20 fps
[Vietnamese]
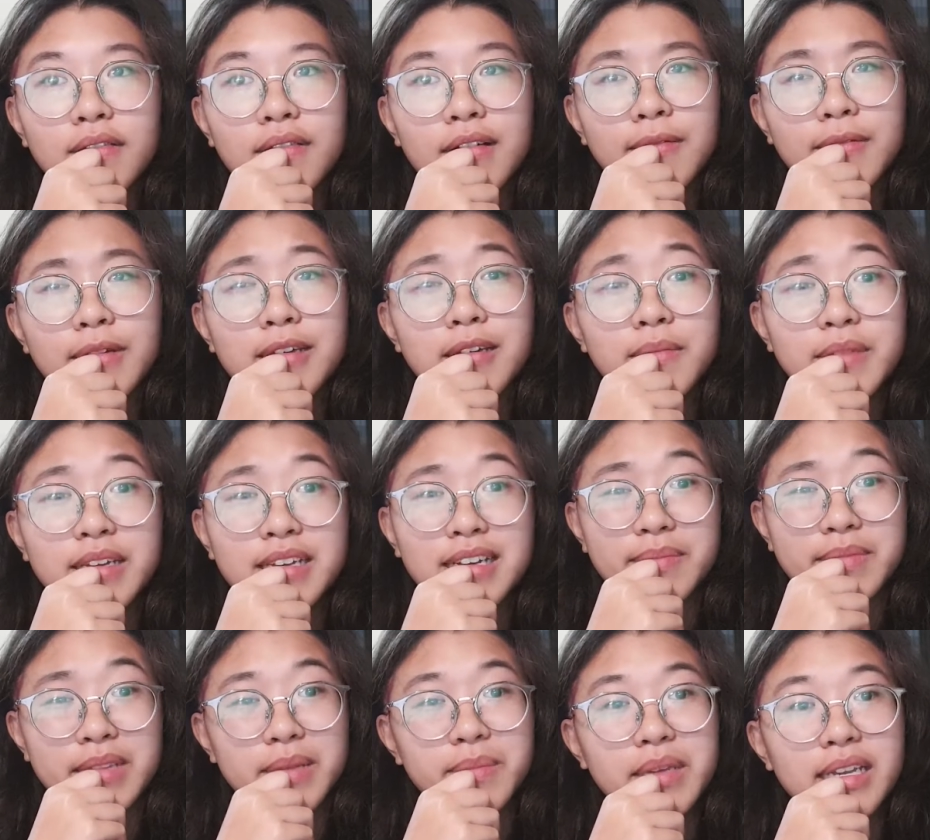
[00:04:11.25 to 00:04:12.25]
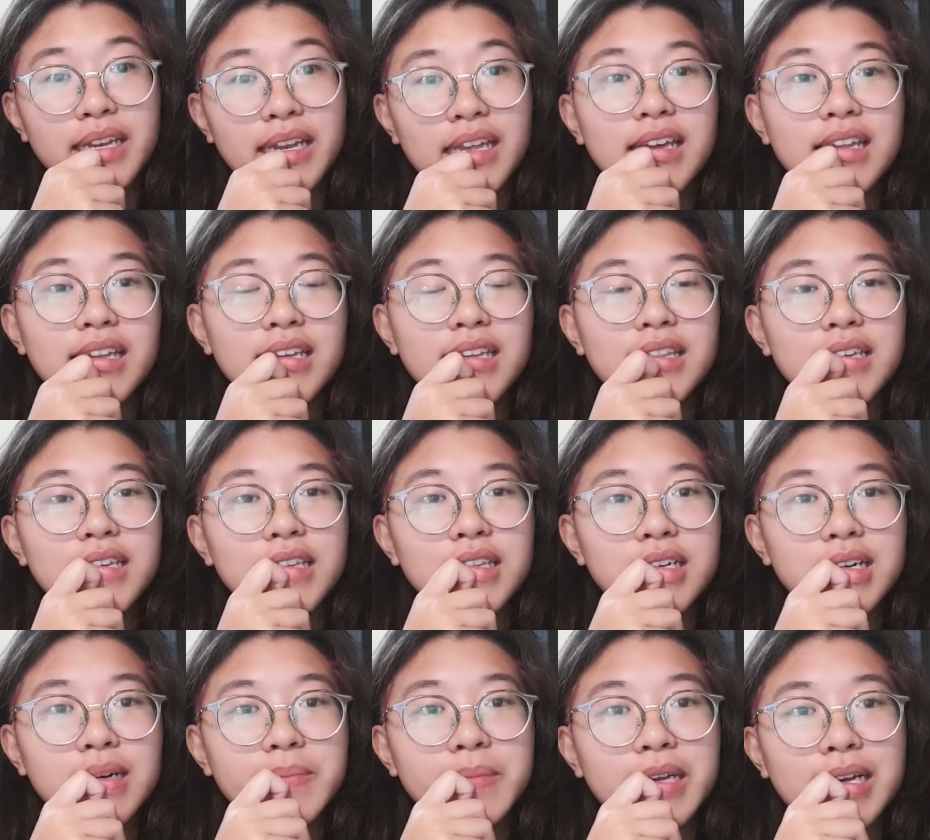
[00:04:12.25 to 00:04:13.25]
và khi mà mình cảm thấy mình điên ấy, thì
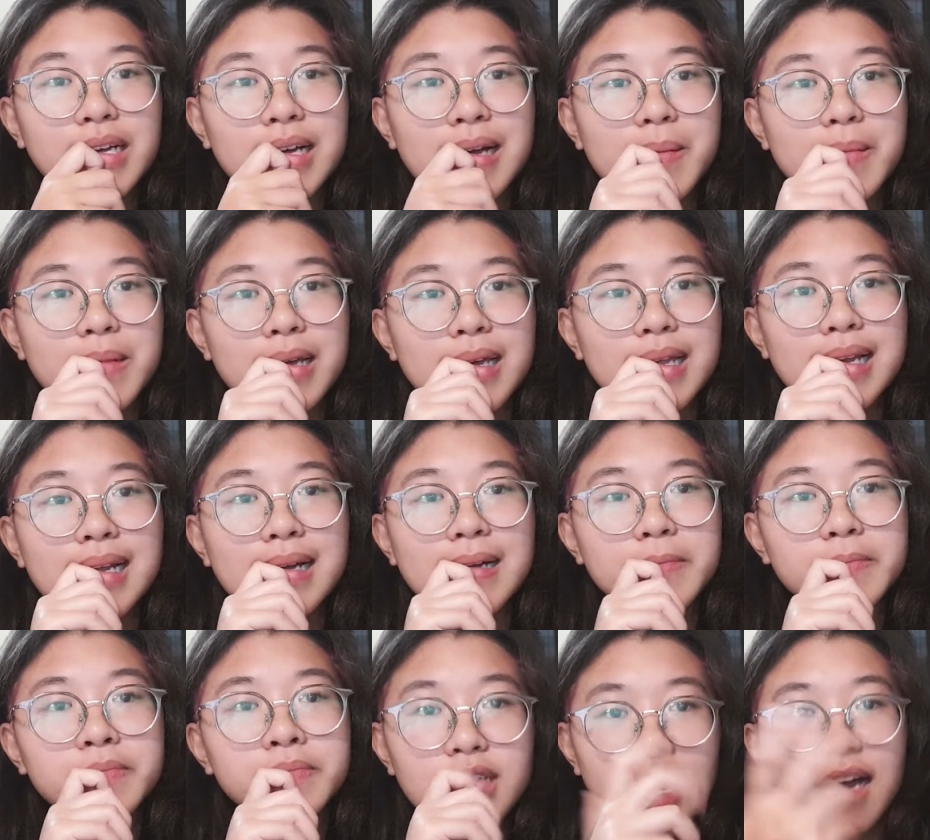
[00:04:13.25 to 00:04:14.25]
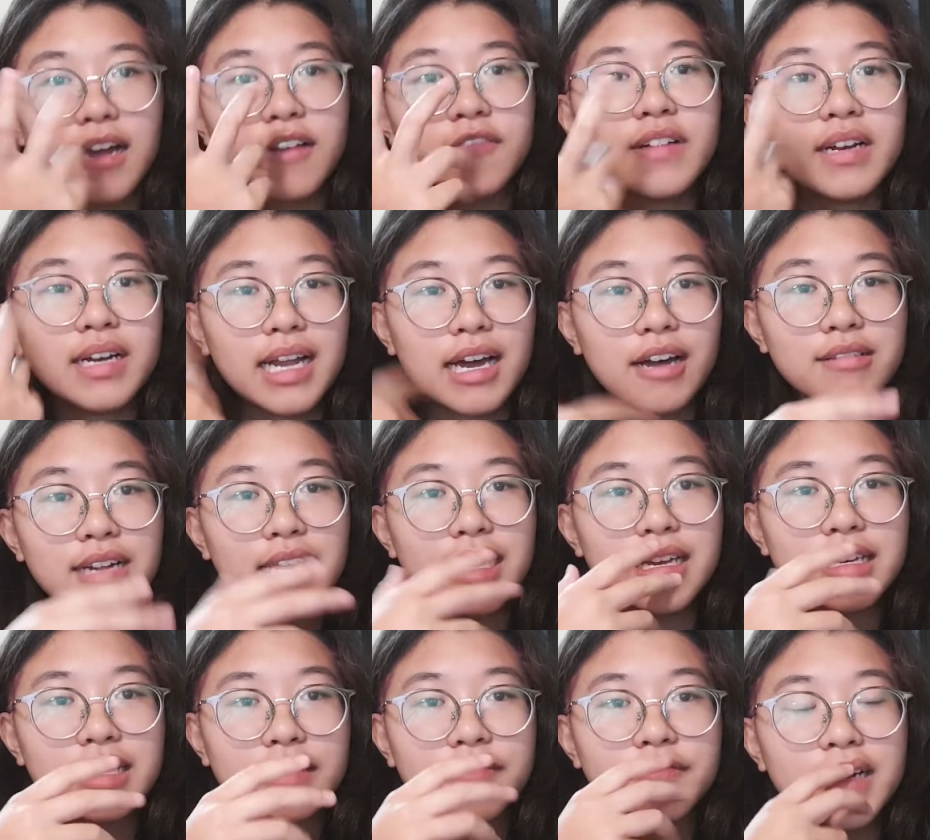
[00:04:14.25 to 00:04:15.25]
tức là mình cảm thấy là à phần nào
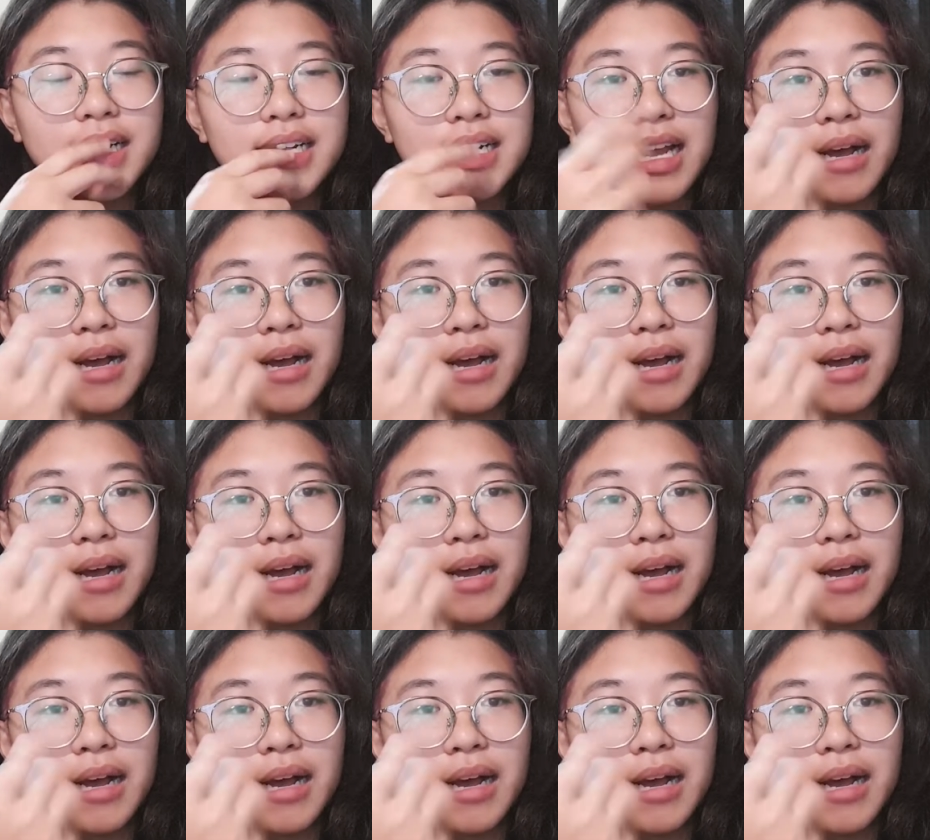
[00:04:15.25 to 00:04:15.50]
đấy cái phần